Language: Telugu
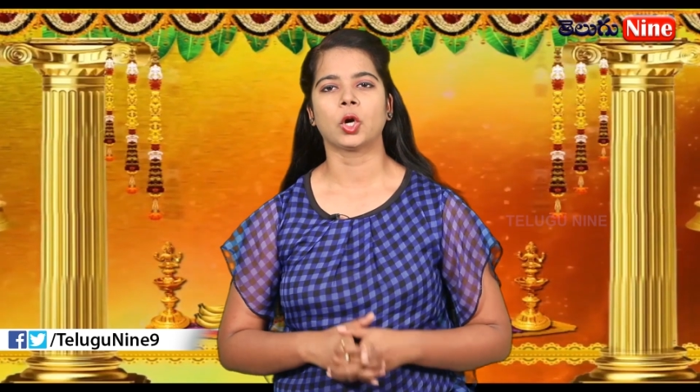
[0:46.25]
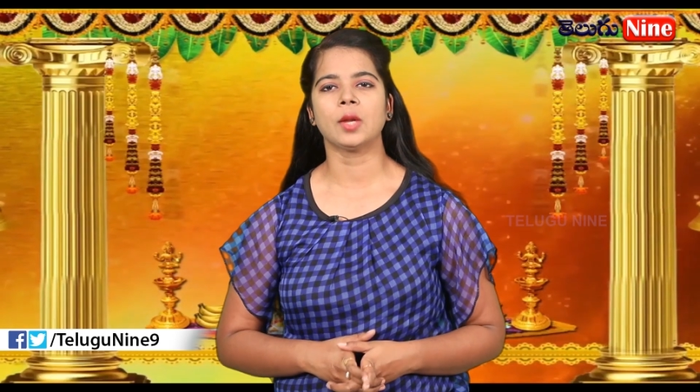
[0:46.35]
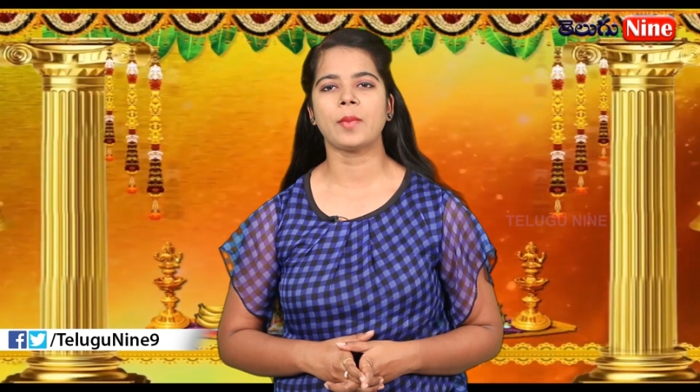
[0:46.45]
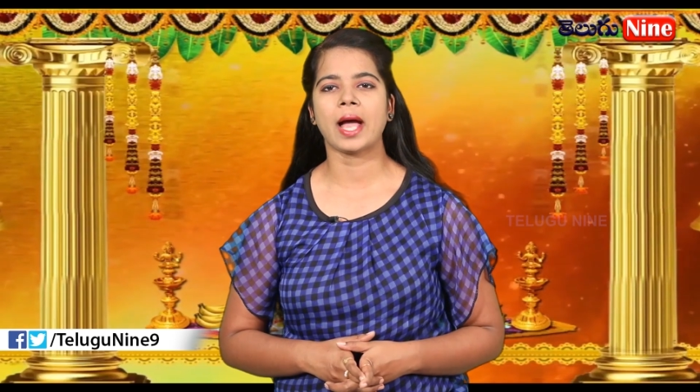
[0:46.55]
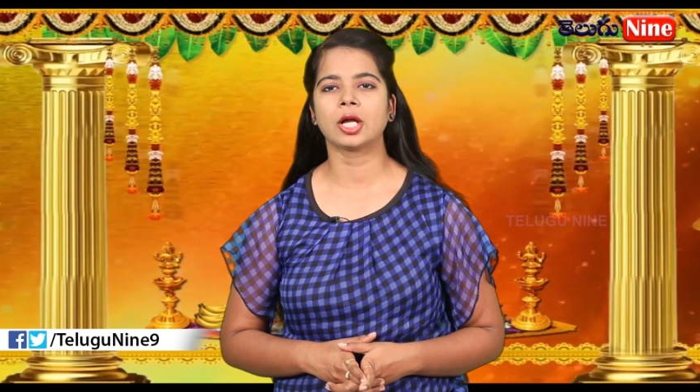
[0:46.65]

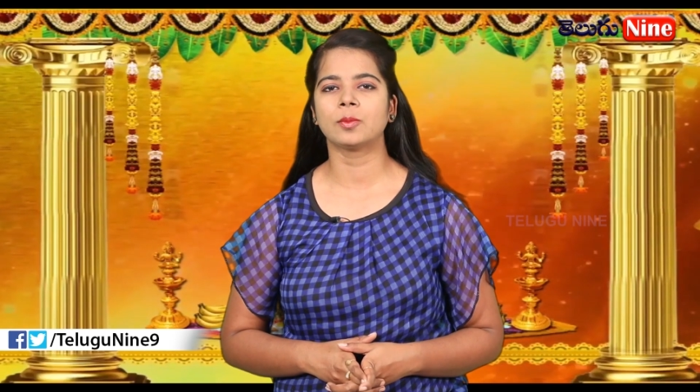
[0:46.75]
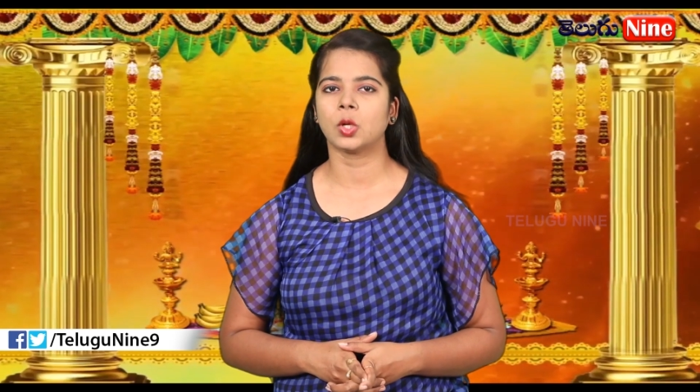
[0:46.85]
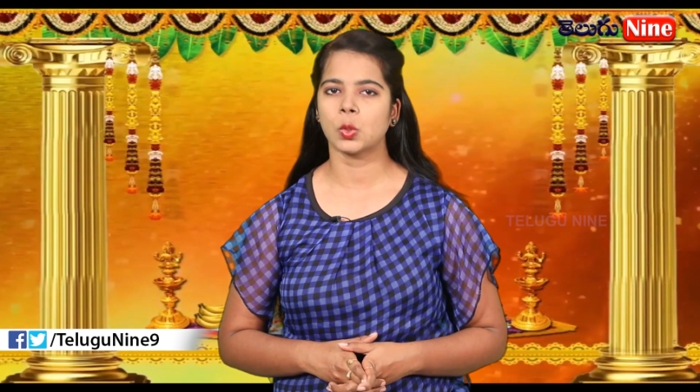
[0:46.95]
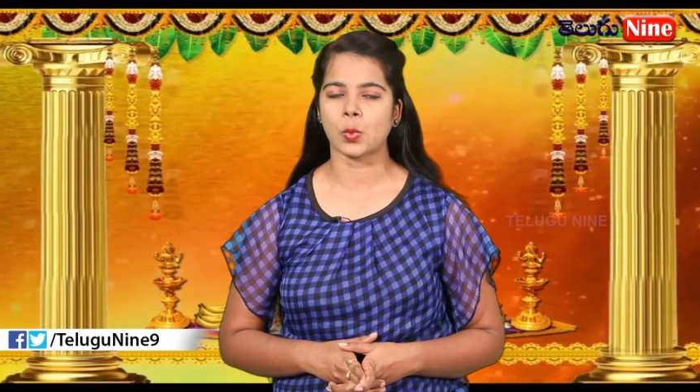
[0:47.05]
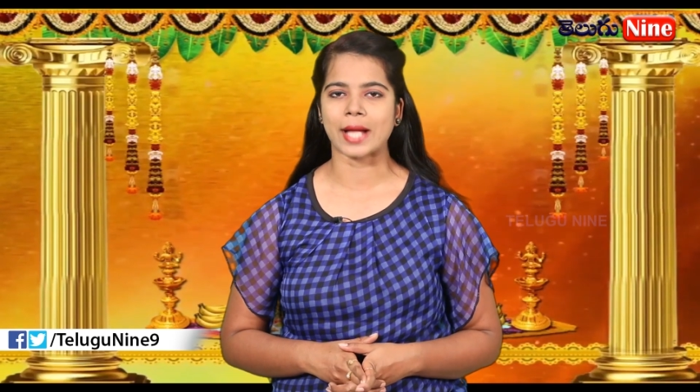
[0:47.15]
కొన
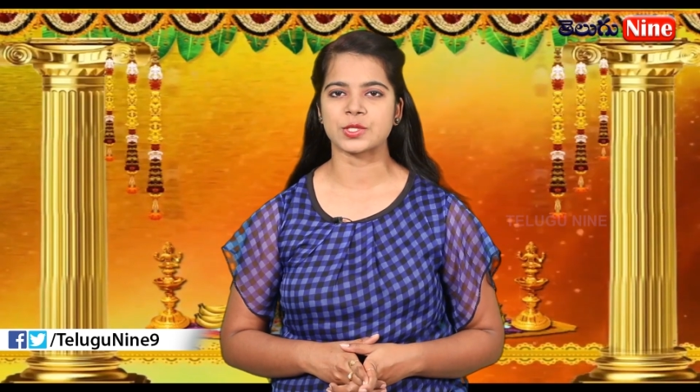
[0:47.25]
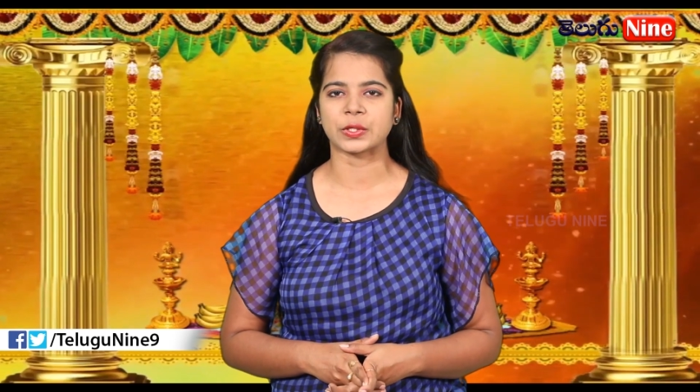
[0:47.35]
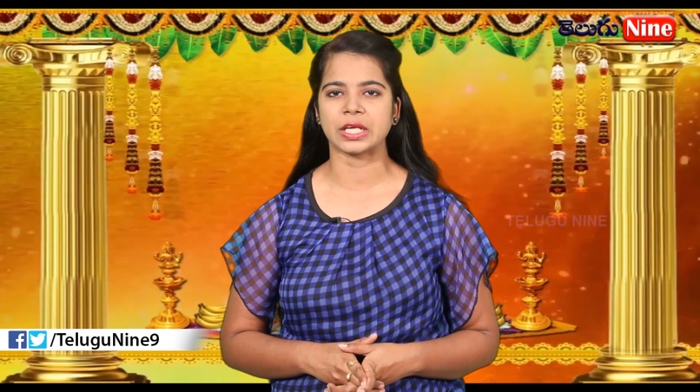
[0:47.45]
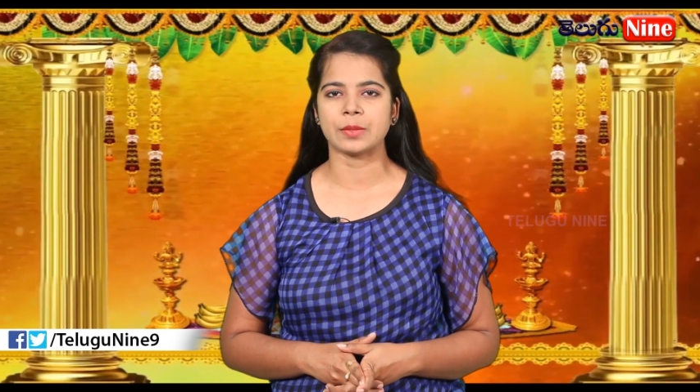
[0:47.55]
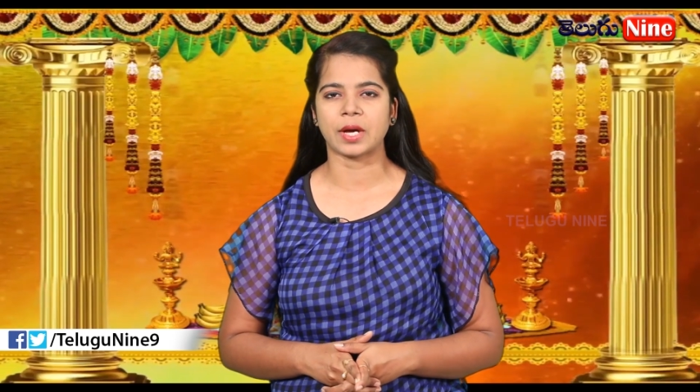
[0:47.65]
భాగంలో
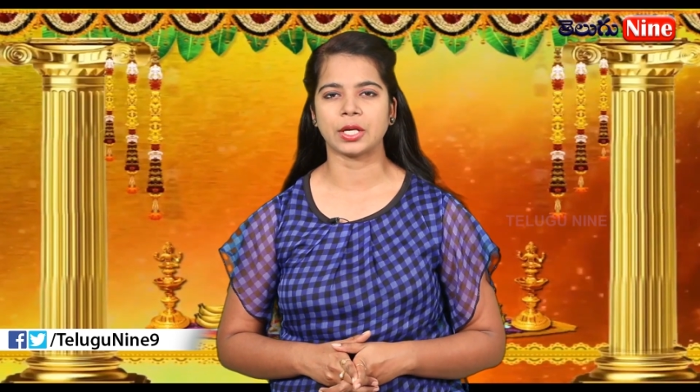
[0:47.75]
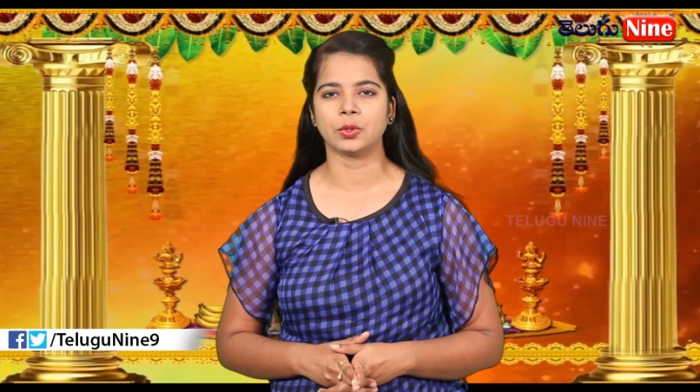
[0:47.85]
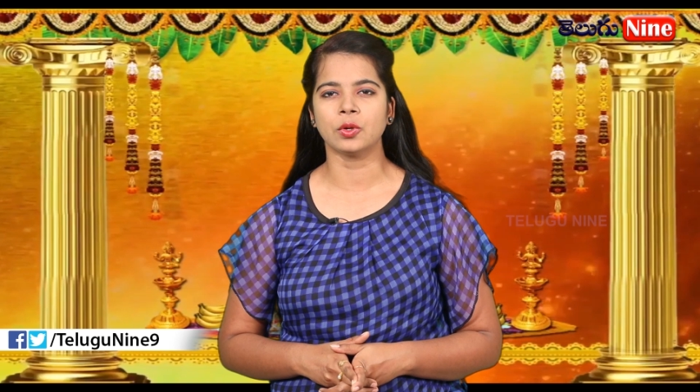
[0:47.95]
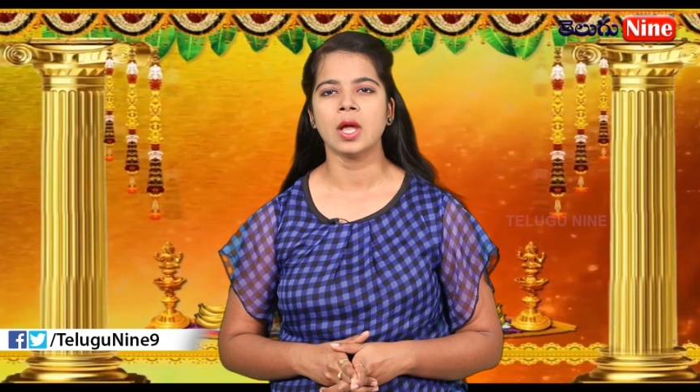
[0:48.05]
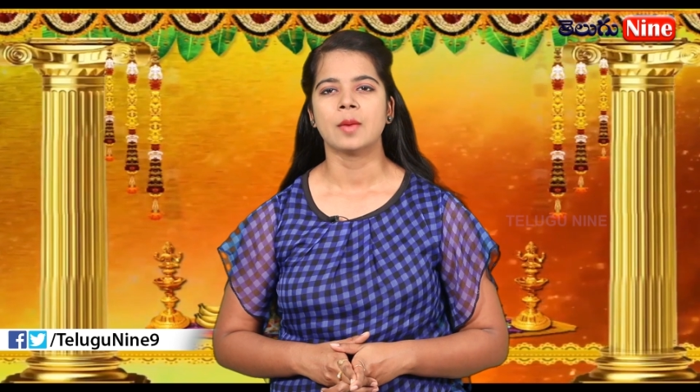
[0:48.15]
వాసుకి
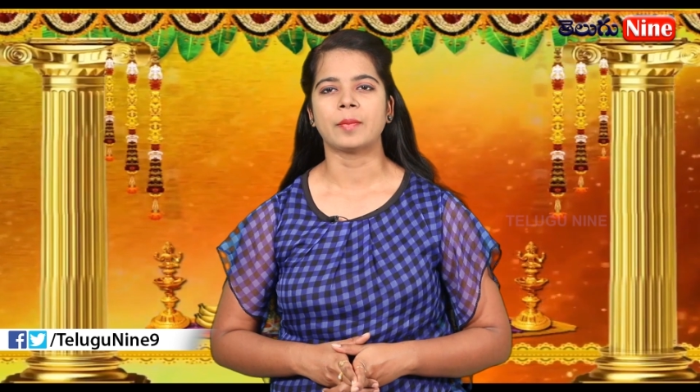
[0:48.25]
మరియు